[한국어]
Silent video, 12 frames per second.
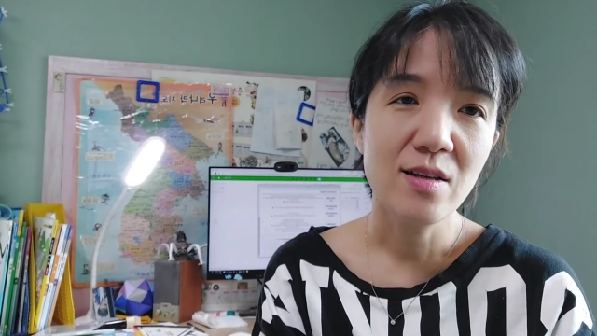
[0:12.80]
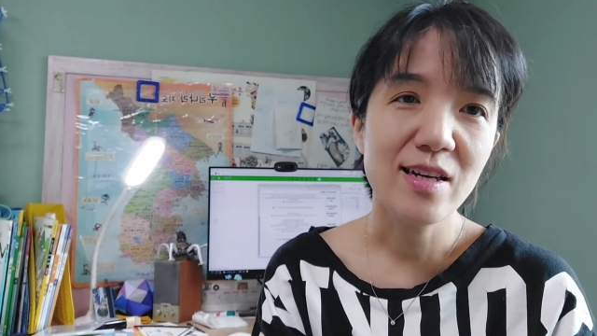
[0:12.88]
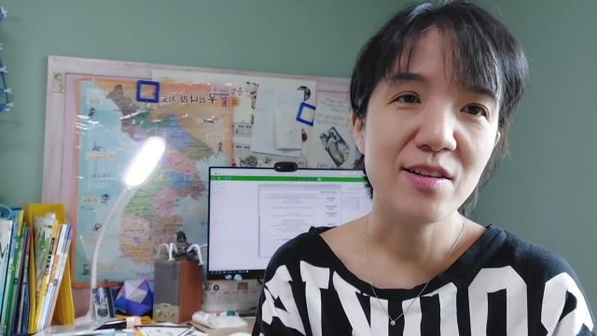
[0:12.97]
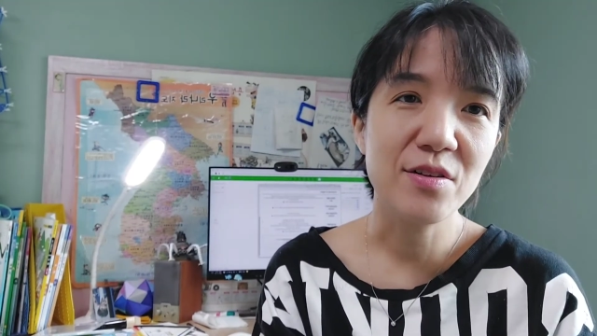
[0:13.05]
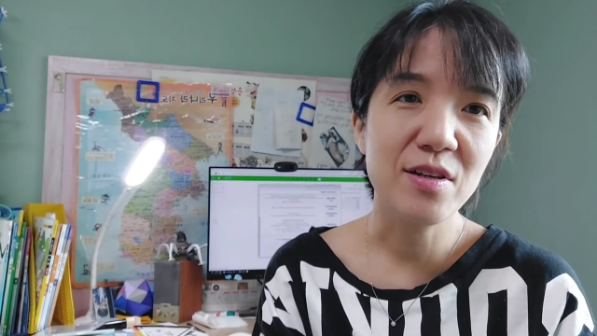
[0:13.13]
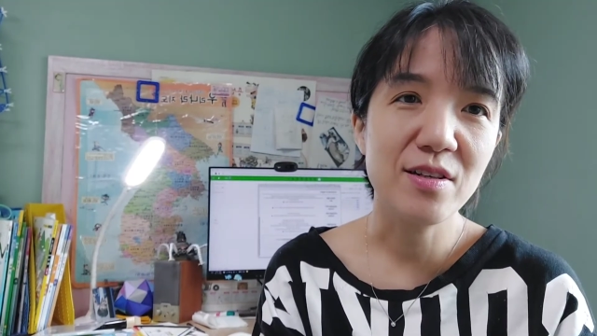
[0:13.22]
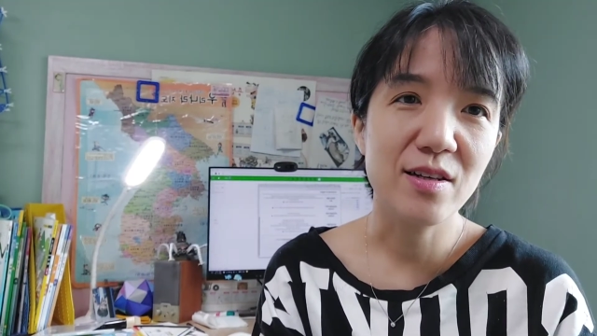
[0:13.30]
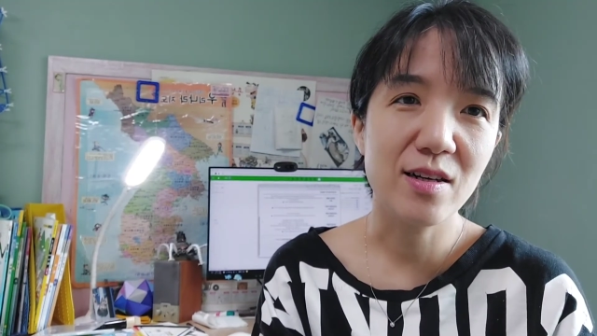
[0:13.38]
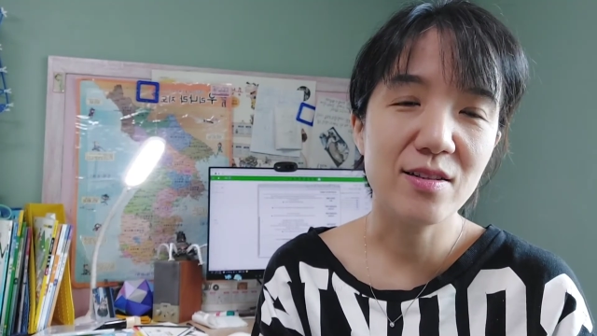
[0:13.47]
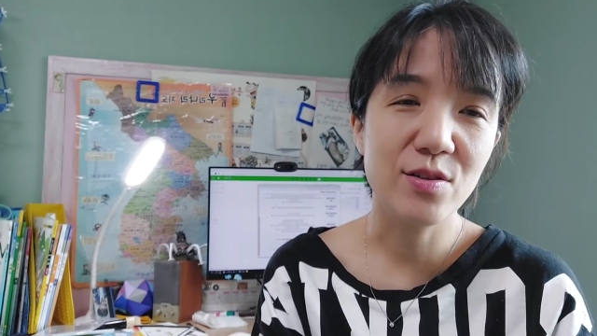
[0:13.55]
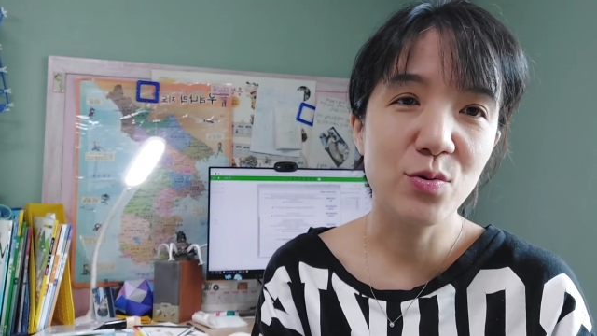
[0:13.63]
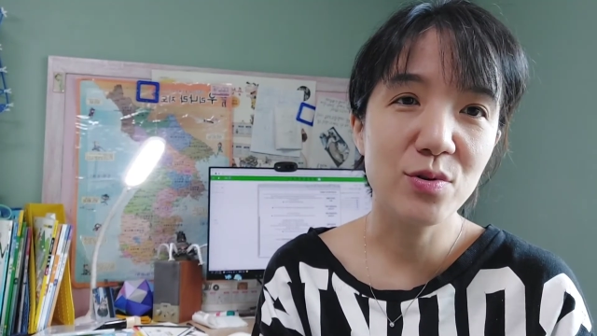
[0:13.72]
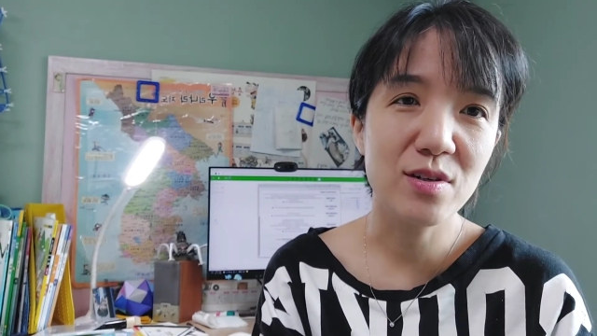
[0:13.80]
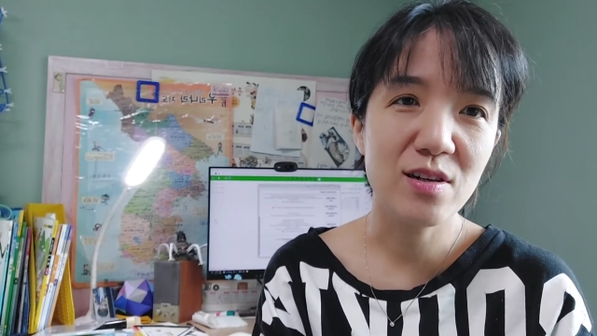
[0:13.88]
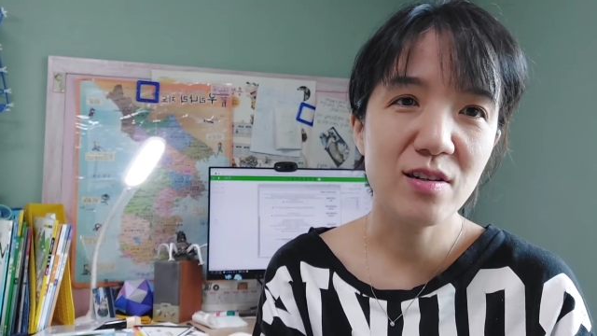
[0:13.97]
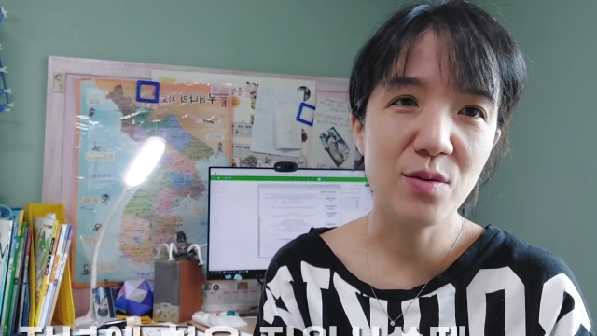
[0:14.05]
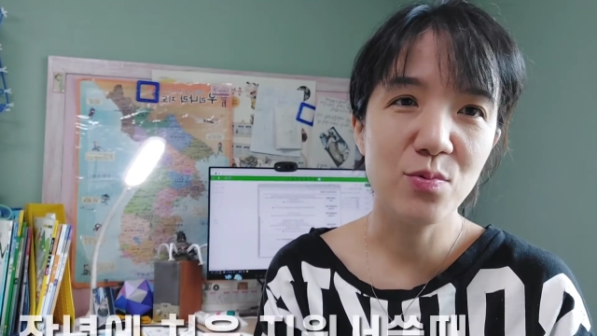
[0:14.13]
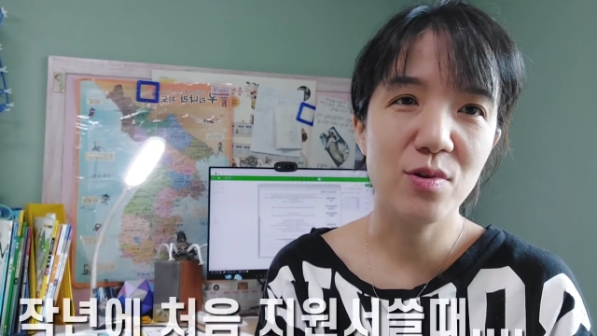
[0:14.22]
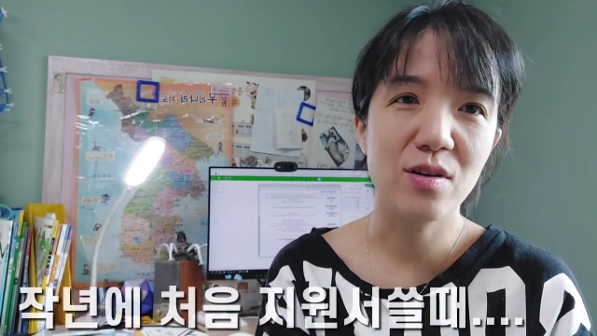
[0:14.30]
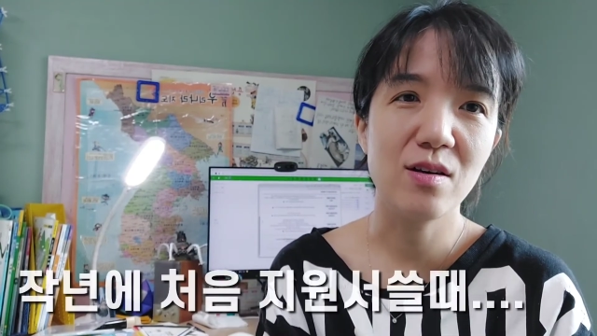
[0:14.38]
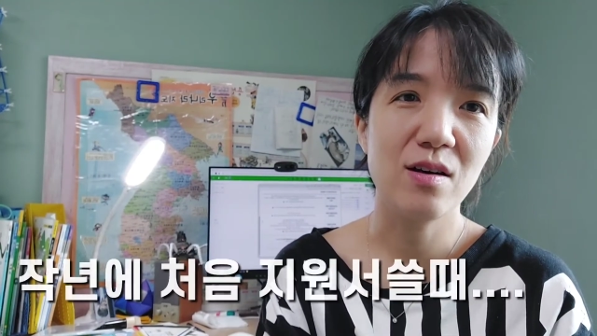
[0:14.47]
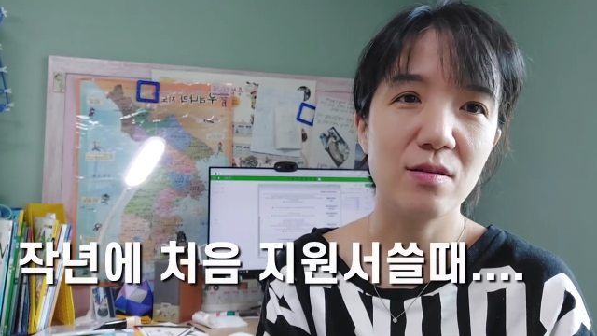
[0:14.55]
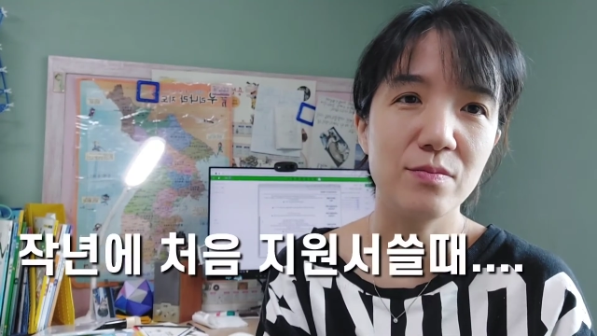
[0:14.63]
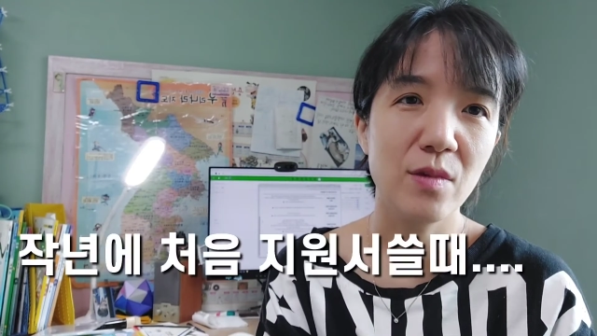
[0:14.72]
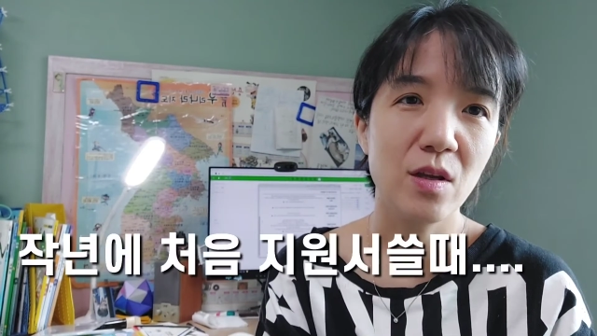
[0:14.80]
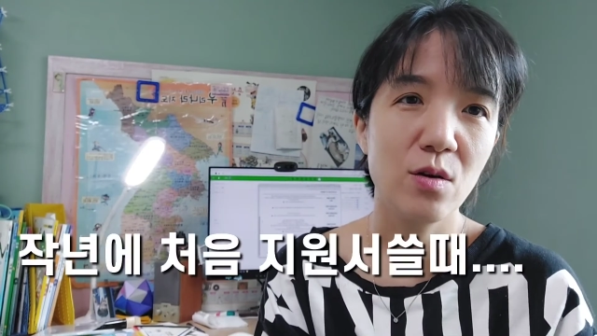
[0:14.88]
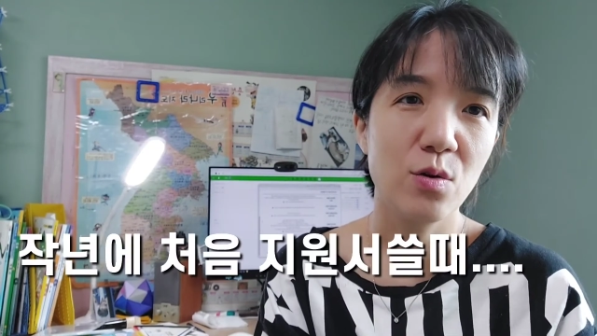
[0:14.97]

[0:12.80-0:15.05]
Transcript: 작년에 제가 지원을 할 때 보니까